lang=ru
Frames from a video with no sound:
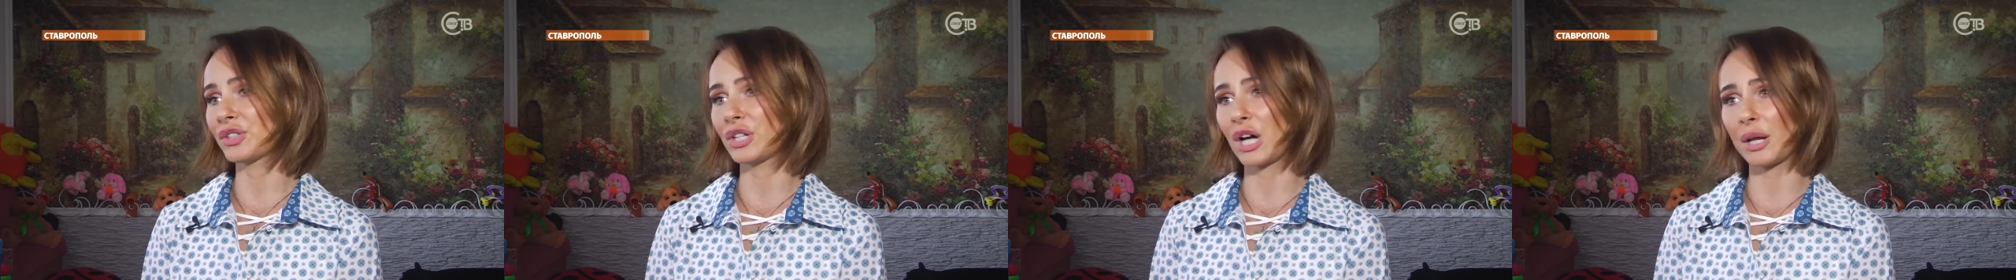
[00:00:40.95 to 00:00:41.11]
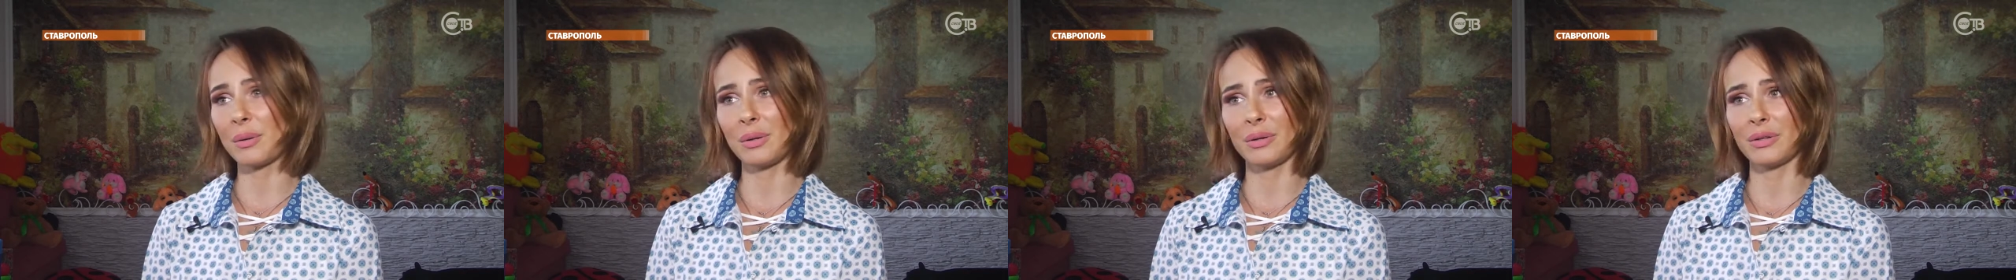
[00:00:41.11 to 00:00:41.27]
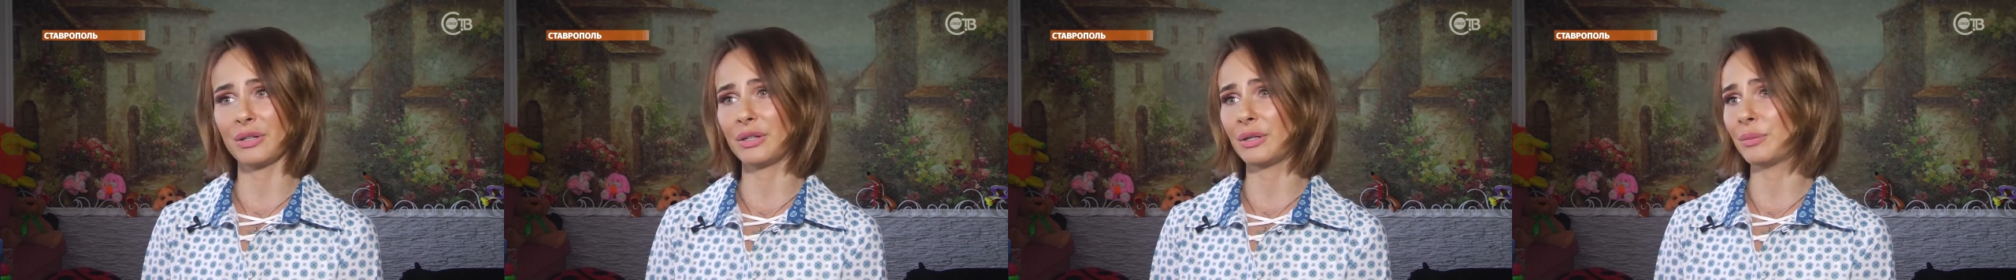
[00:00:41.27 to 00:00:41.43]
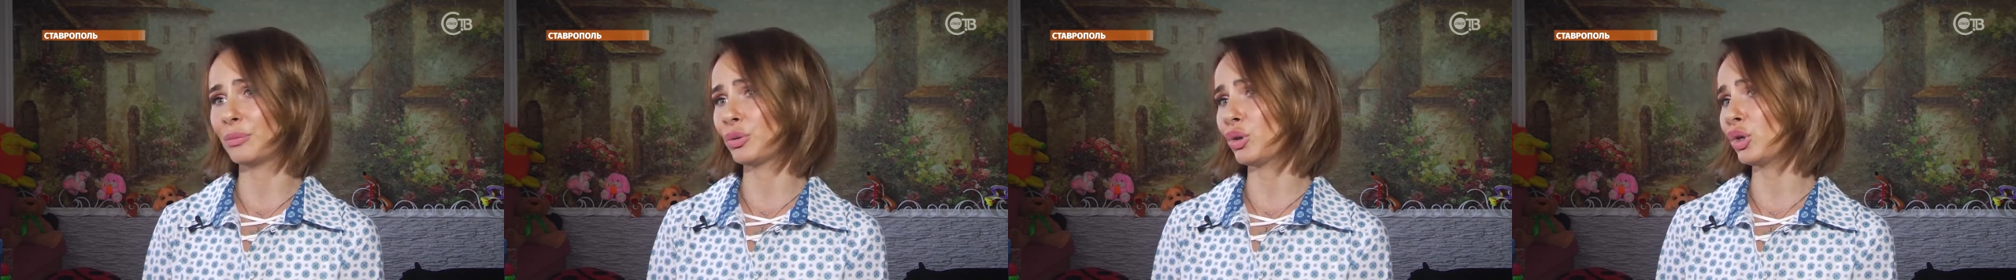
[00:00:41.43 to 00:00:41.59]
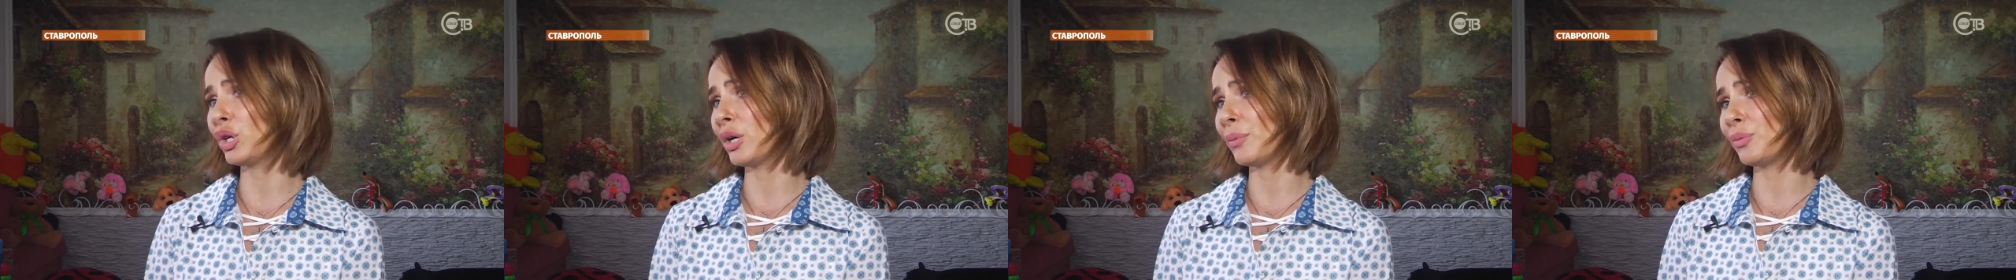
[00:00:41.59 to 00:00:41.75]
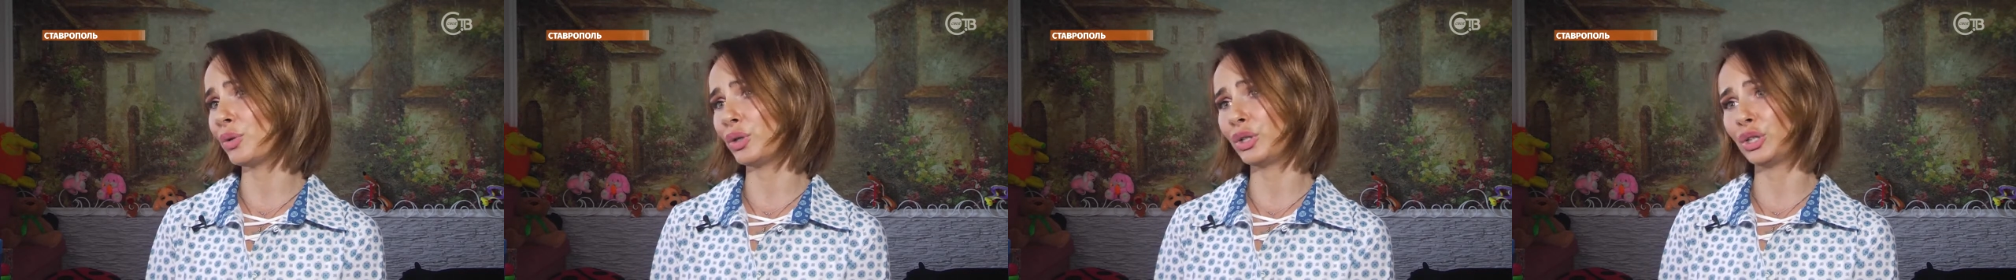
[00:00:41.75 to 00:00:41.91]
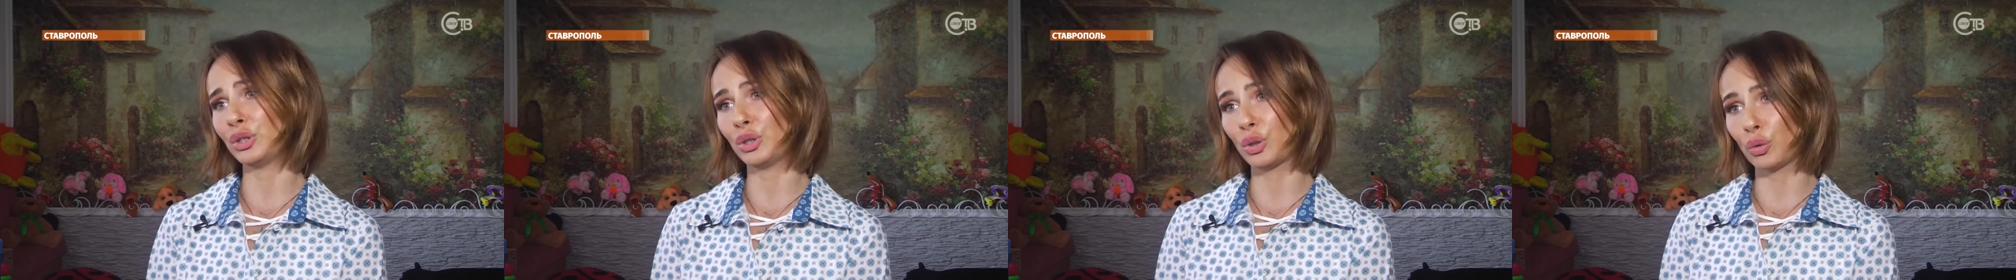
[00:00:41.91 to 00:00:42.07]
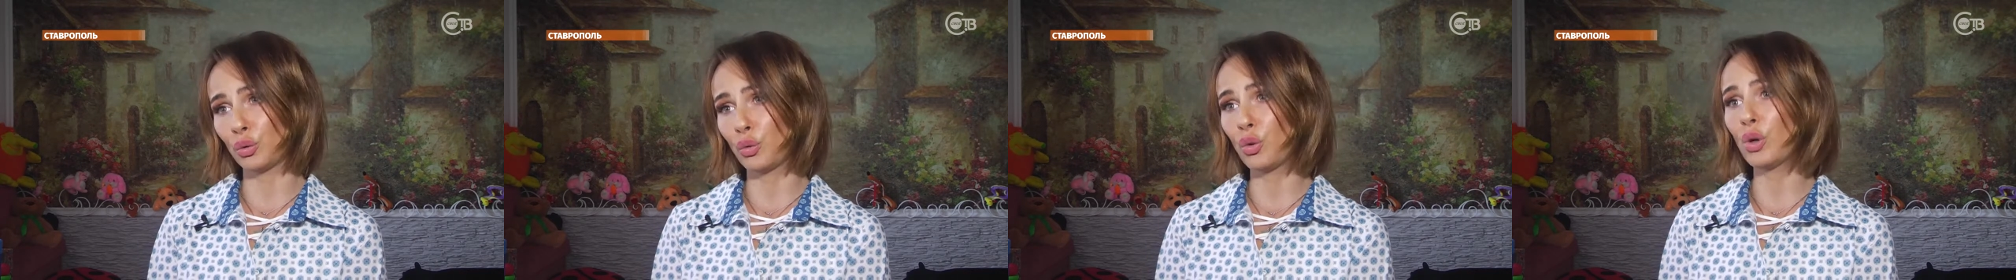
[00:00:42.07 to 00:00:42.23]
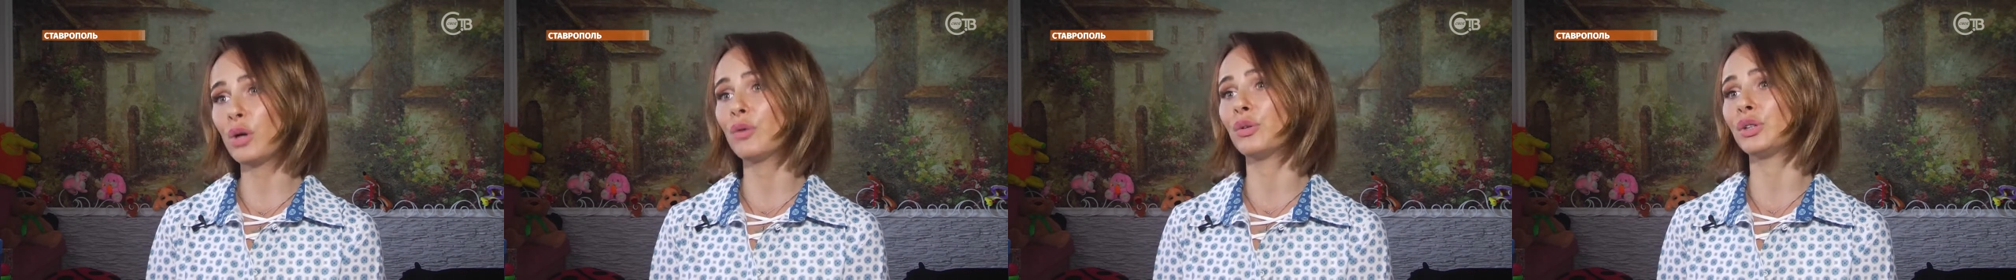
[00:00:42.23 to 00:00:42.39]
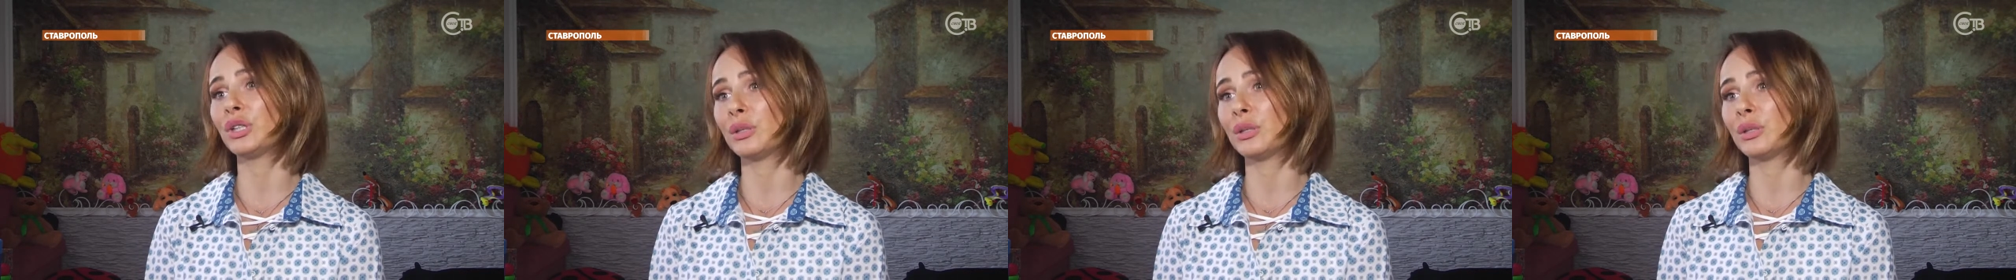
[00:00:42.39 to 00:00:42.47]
вскармливание и многое-многое другое.